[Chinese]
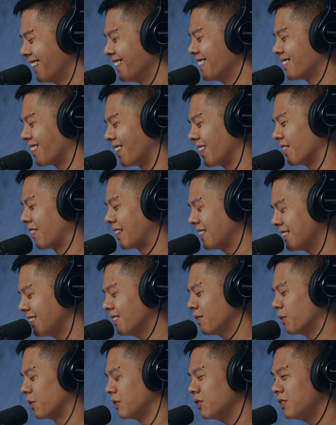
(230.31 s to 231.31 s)
对，反
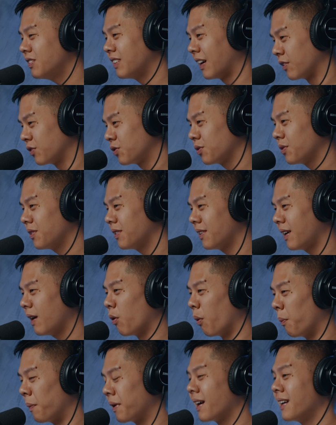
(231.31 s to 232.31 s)
正我就想说啊，我
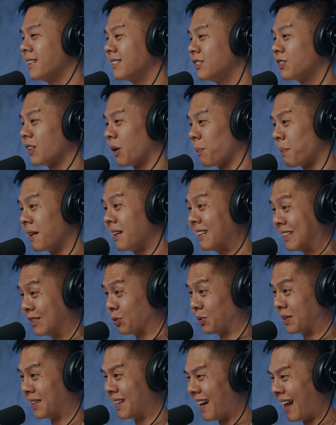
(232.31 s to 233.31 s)
们可以去找别的
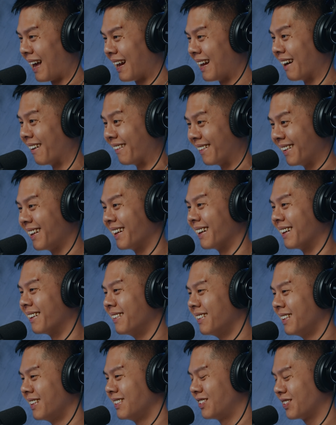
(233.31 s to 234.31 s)
主题来聊一聊，
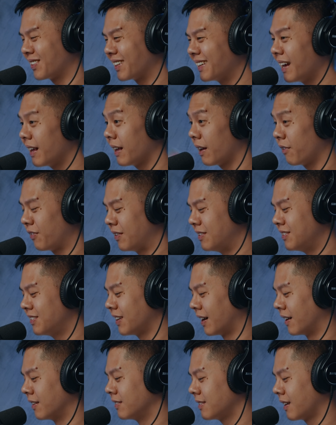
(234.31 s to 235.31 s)
就跟大家分
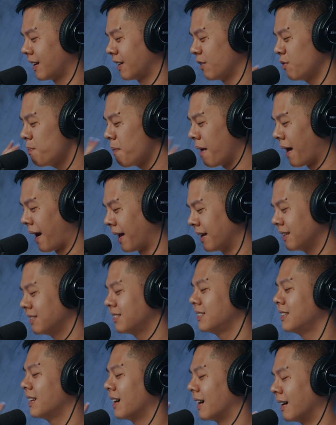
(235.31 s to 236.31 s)
享一下，因为马来
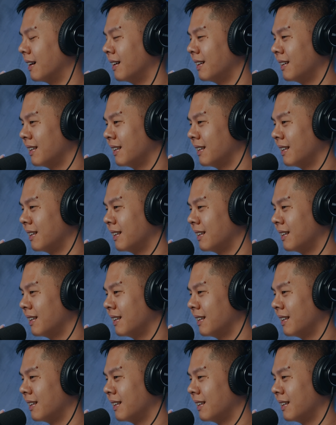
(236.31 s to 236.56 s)
西亚